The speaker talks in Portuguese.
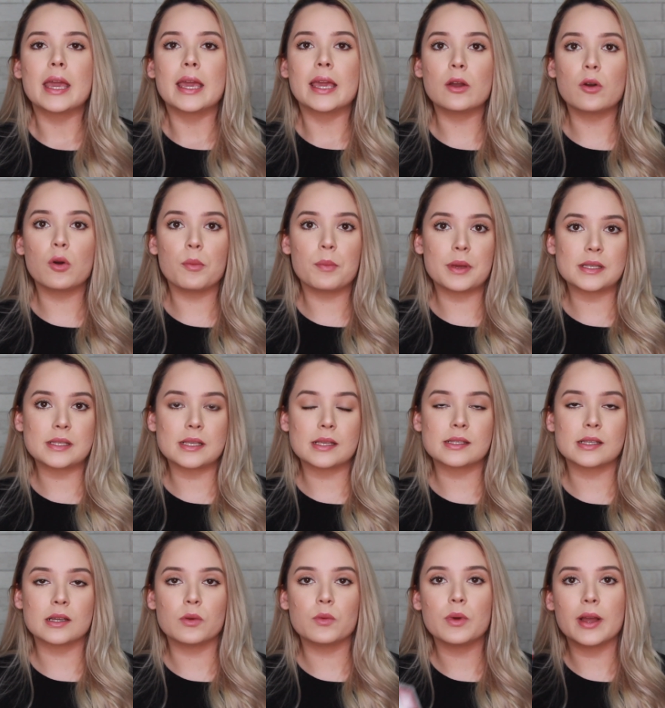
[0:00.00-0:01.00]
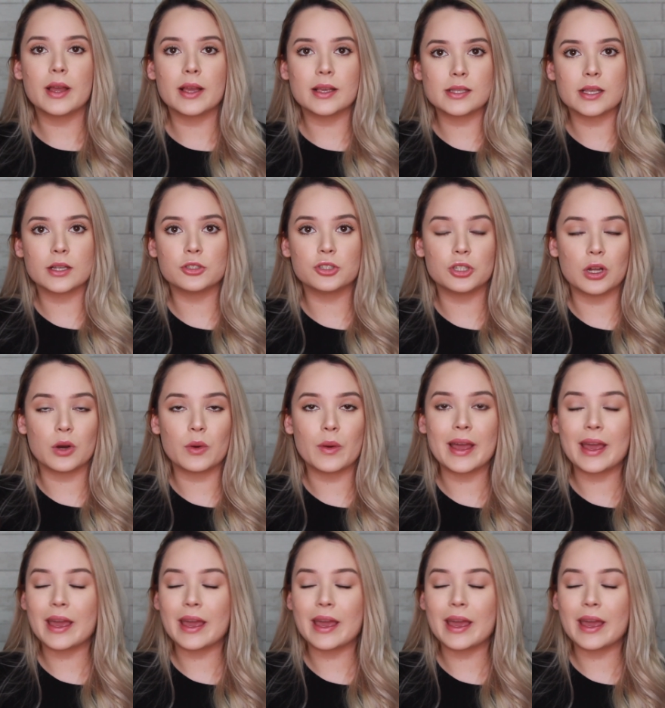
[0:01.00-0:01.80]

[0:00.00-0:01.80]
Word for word: Em compensação, esse retinol